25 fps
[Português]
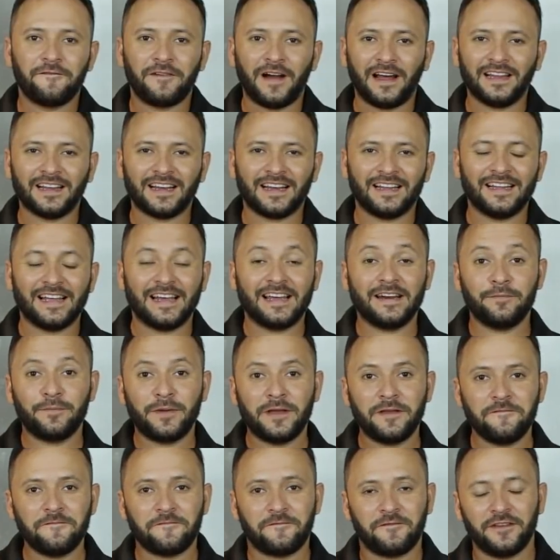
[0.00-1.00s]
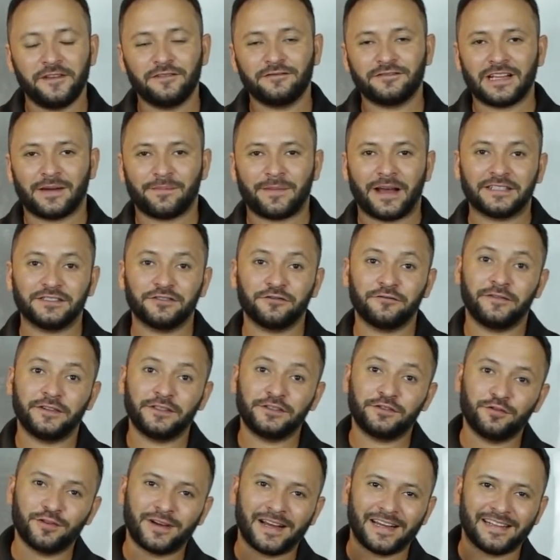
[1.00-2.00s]
Fala galera, bem-vindos a mais um
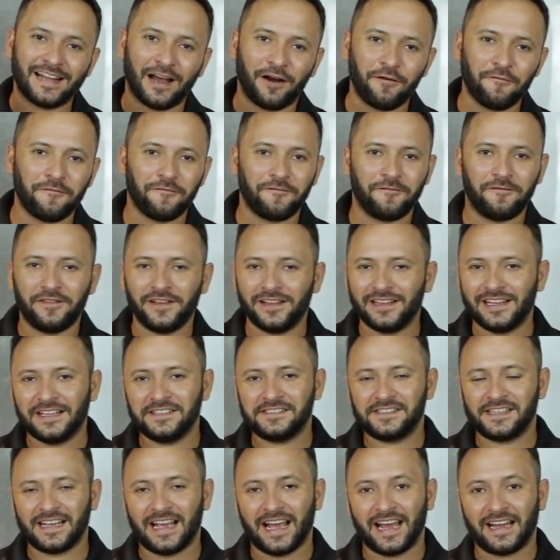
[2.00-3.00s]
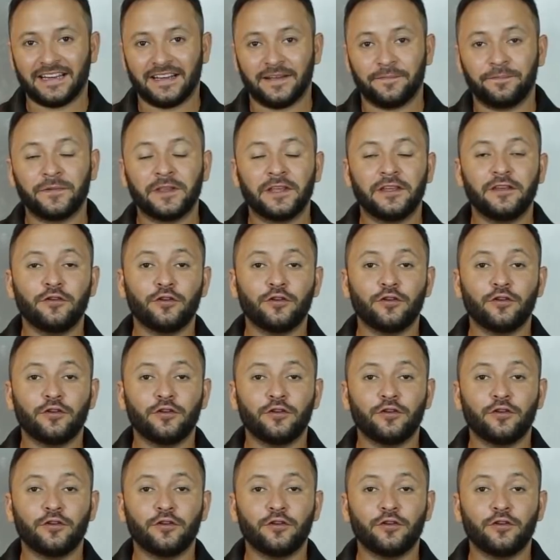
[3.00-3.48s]
vídeo do canal Vida Engenharia.